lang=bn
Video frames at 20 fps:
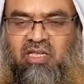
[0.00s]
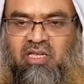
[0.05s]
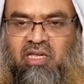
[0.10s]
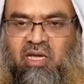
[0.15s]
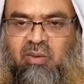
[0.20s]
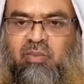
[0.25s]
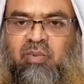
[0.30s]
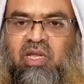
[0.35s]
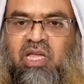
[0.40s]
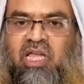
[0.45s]

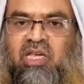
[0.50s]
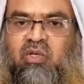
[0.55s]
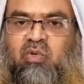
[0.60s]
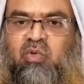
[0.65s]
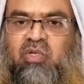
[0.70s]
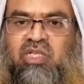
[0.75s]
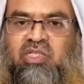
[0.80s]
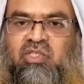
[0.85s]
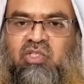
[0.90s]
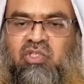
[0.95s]
আপনারা
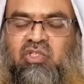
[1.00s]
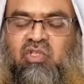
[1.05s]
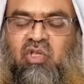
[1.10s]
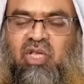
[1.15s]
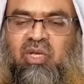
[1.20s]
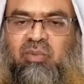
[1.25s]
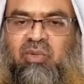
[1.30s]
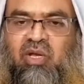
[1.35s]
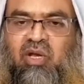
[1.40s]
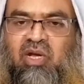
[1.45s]
আলকুনিয়া তো
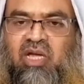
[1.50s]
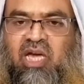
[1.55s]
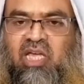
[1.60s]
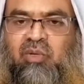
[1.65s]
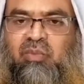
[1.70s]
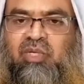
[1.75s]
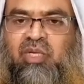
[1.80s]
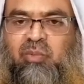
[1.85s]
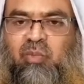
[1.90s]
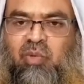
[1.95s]
তলাবিল হক
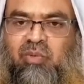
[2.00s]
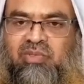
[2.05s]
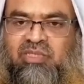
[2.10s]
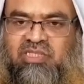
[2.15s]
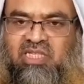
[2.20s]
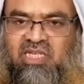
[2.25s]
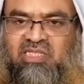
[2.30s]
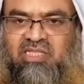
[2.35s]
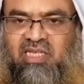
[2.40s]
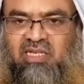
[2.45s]
আরবিটা পড়বেন
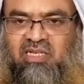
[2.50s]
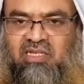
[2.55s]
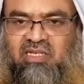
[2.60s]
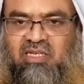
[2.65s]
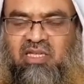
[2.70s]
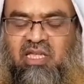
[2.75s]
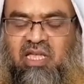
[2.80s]
যারা জানেন